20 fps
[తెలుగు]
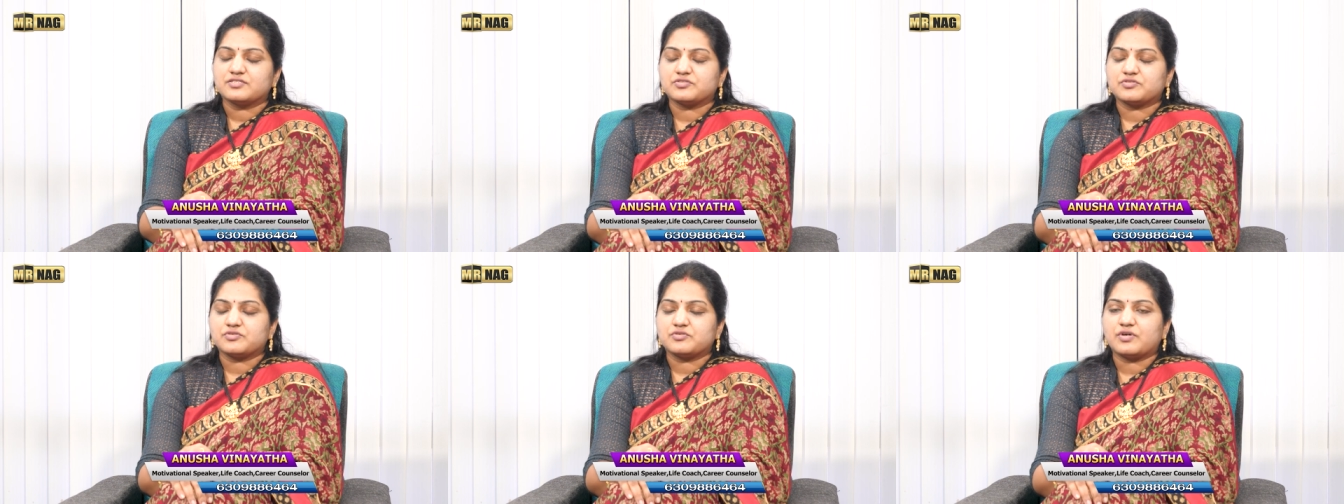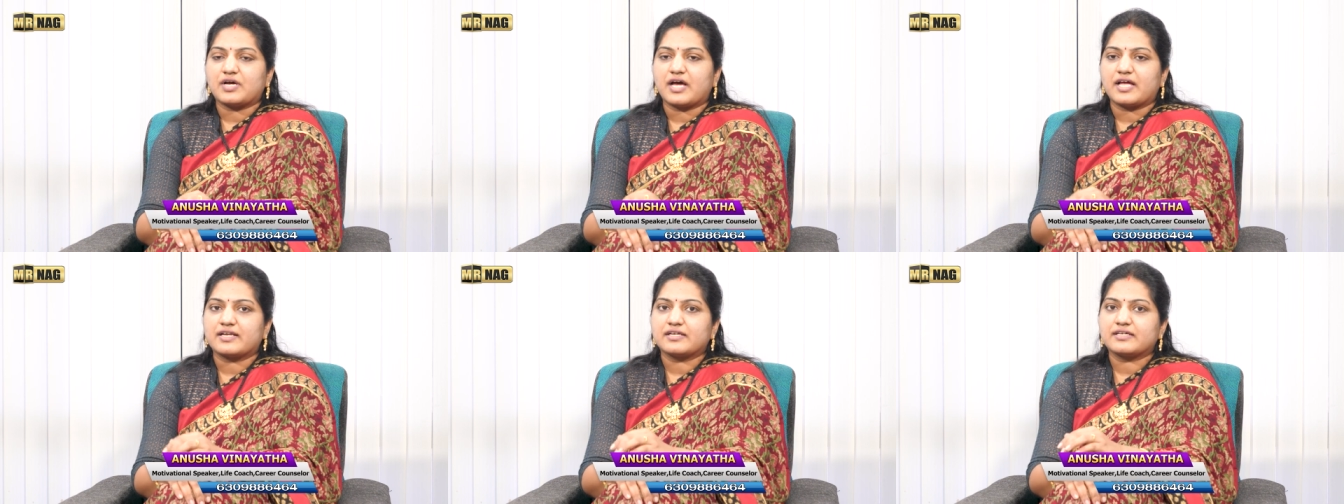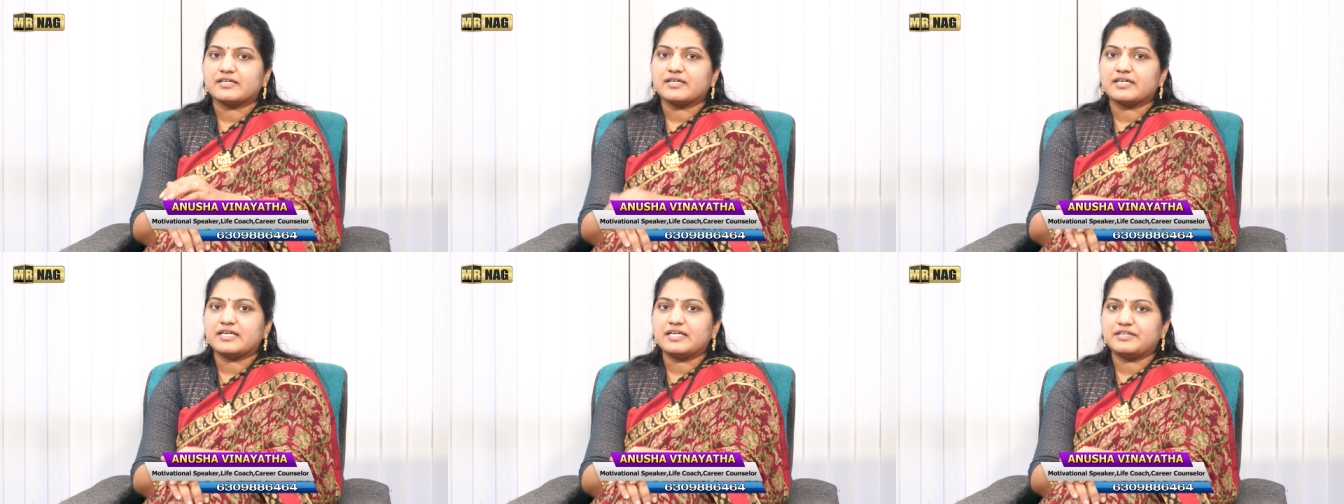సో ఆ
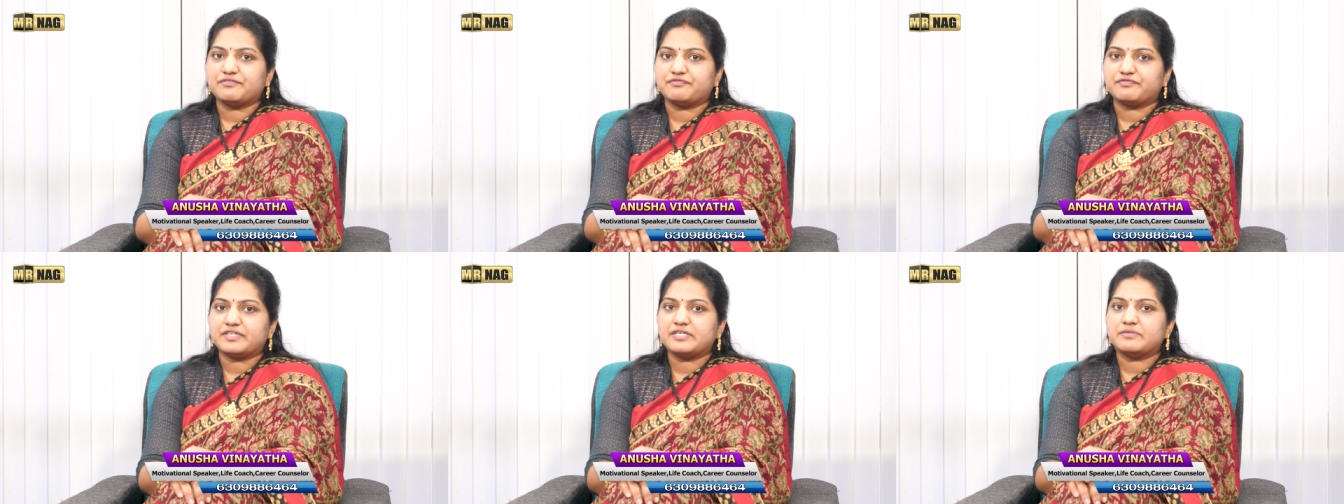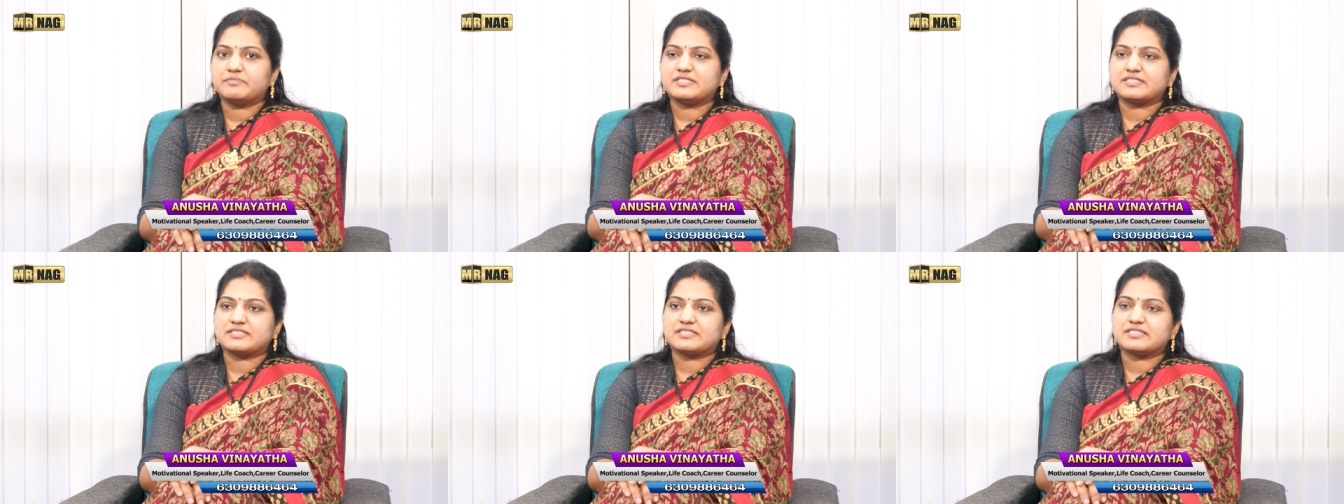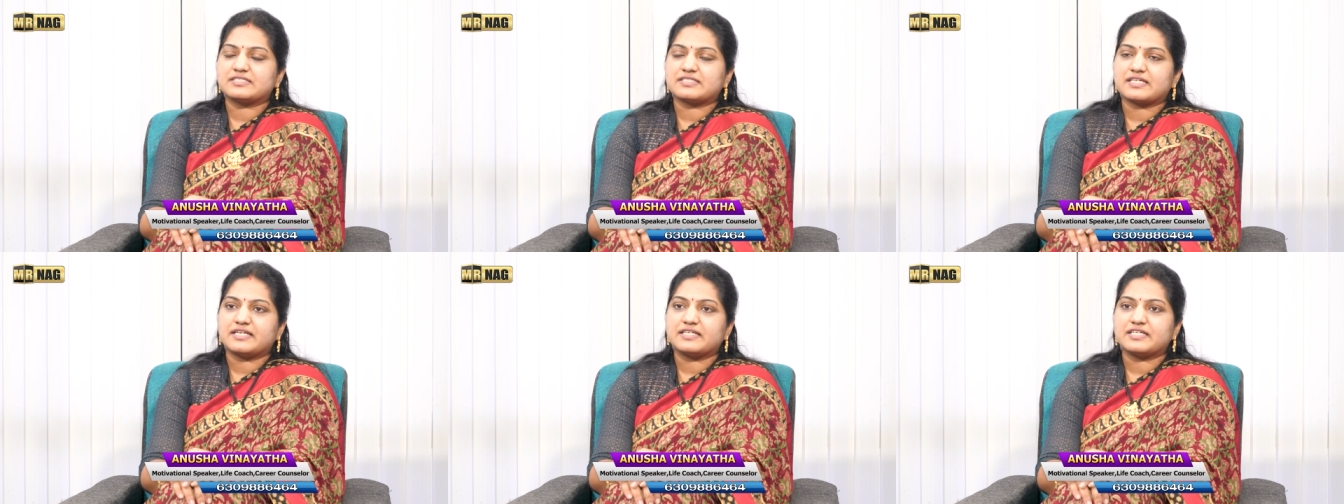రకంగా డిఫరెంట్
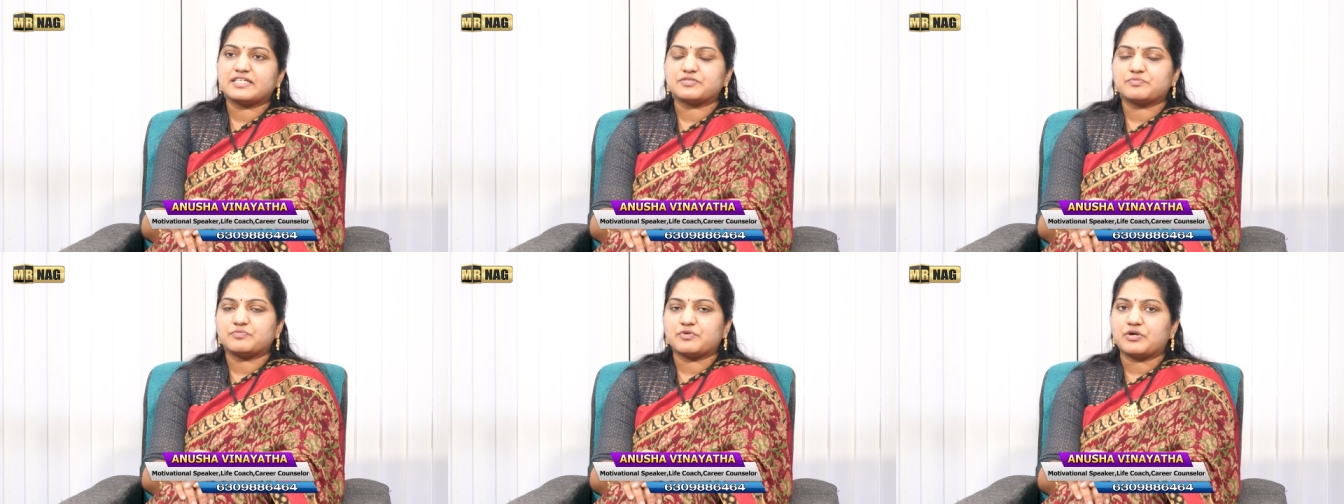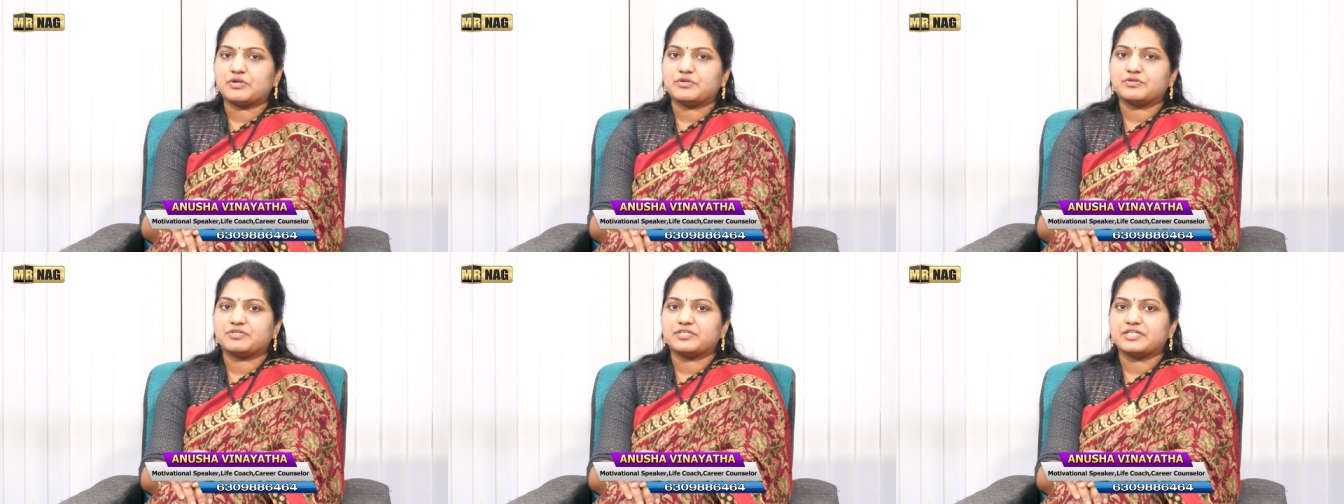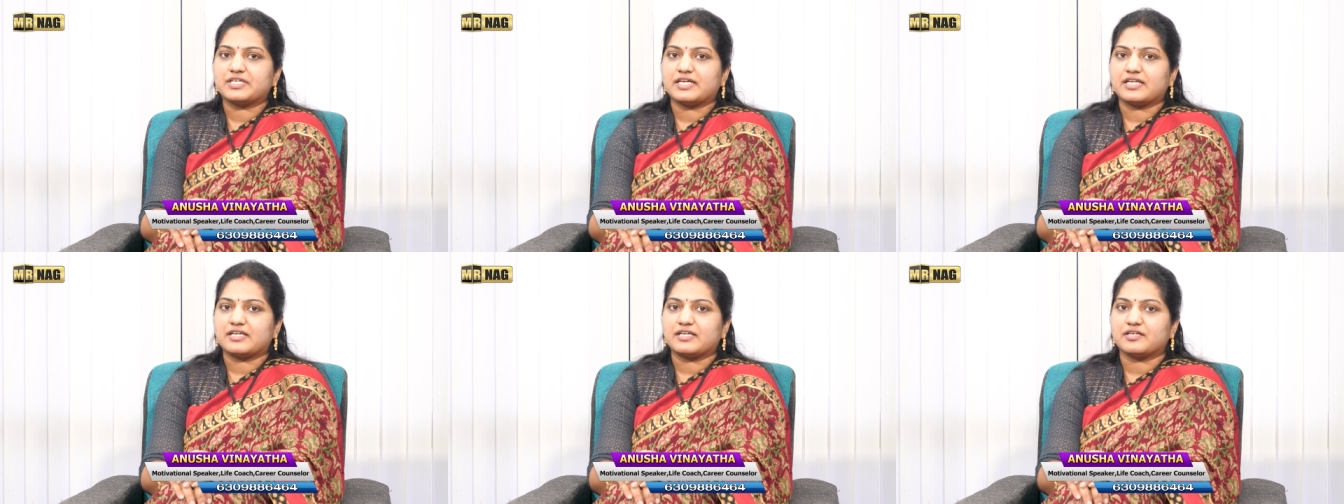బిజినెస్ ఐడియాస్
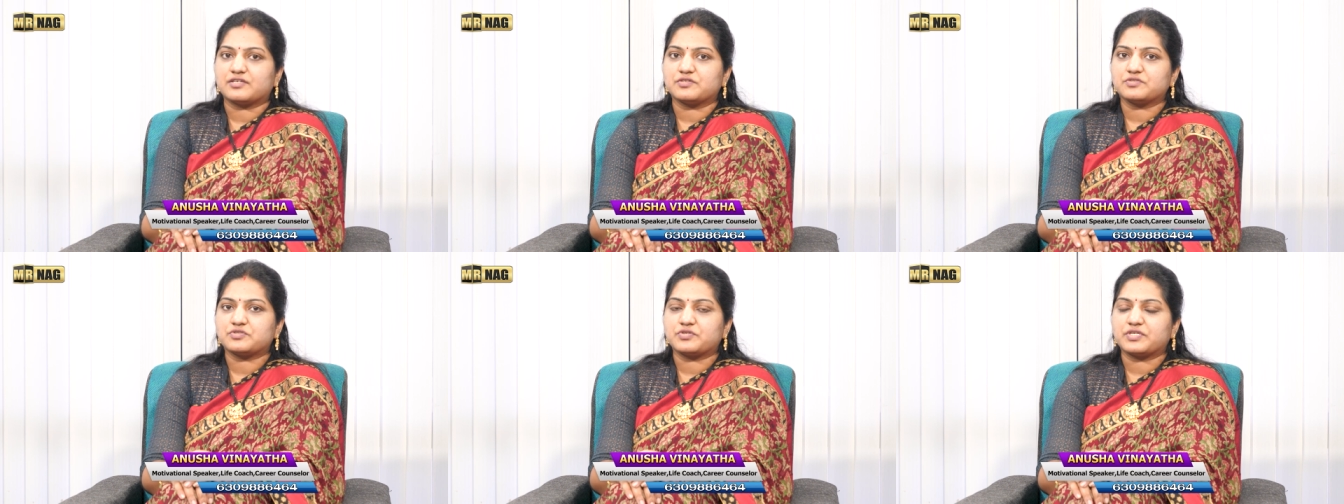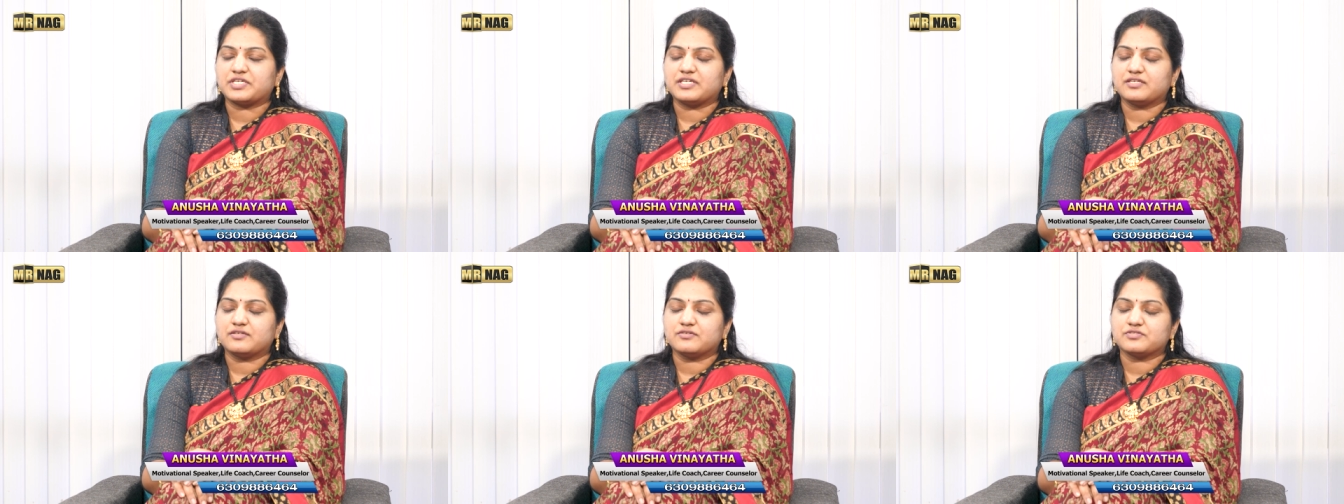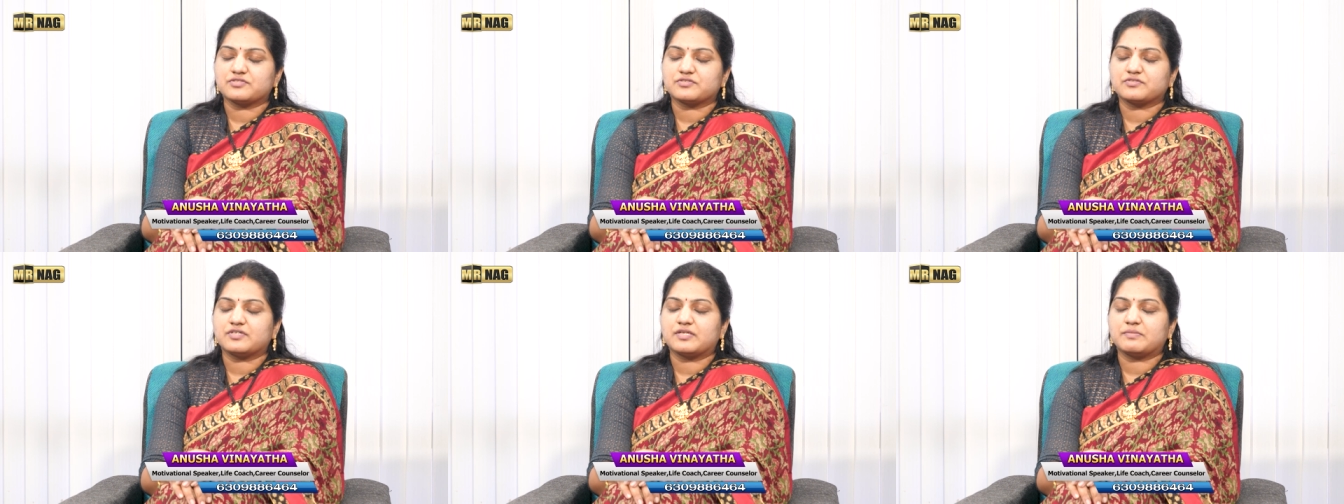బాగుంటున్నాయి అన్నారు సో
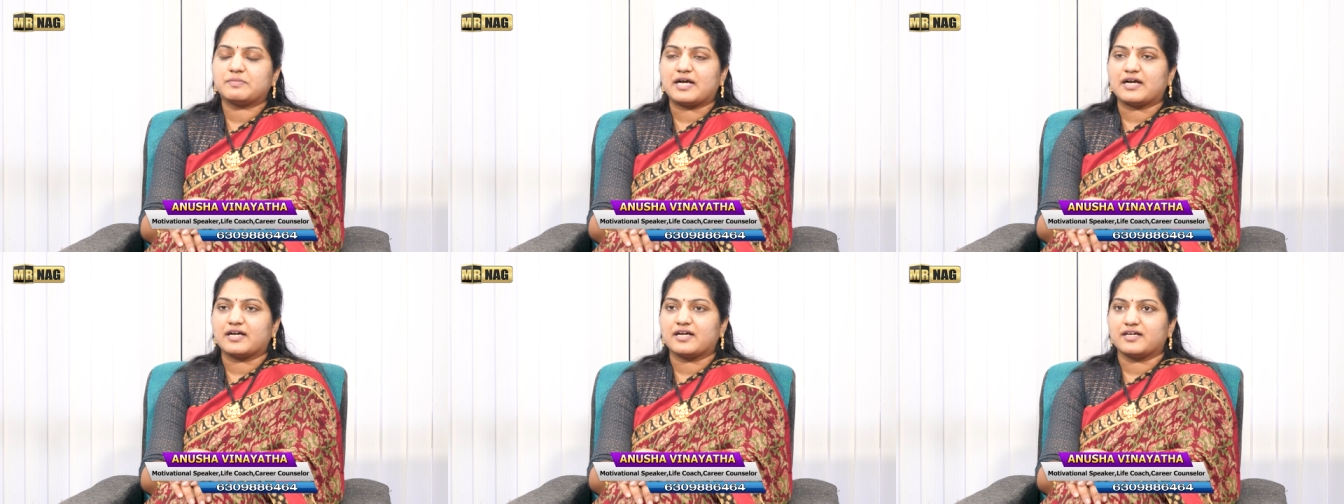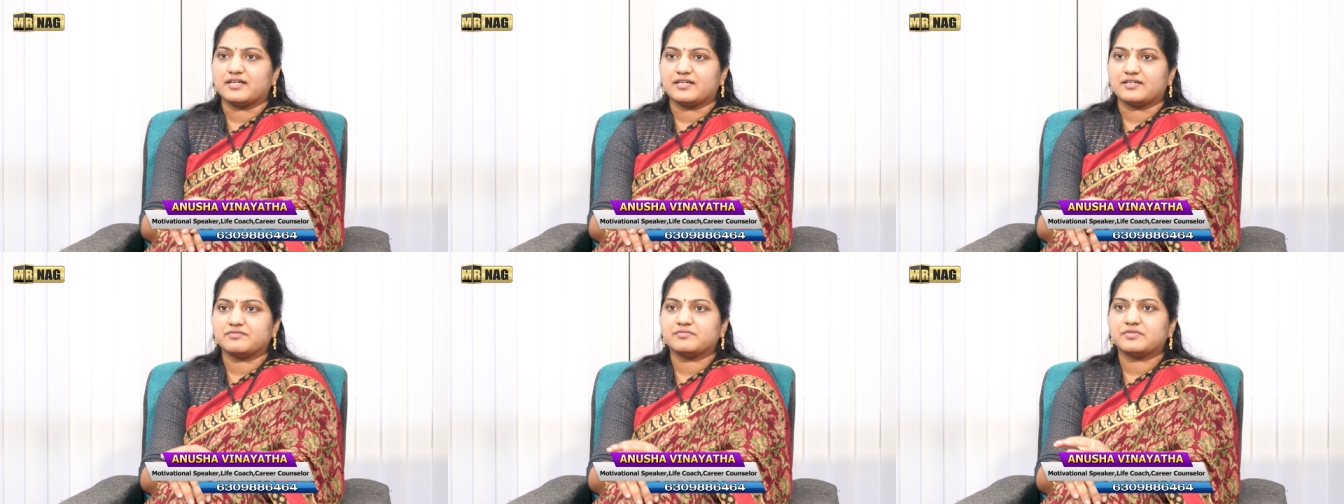ఈరోజు కూడా బాగా